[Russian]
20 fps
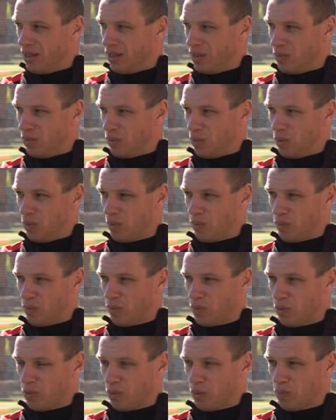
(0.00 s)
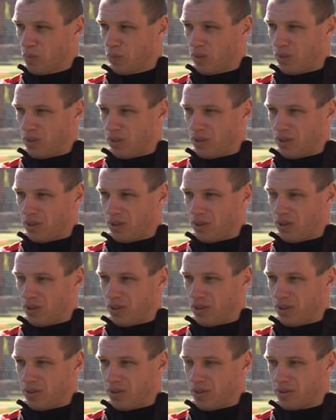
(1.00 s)
это мой любимый клуб,
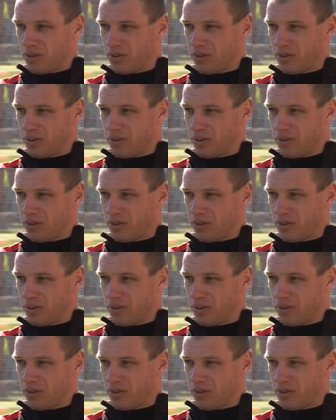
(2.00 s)
и, э,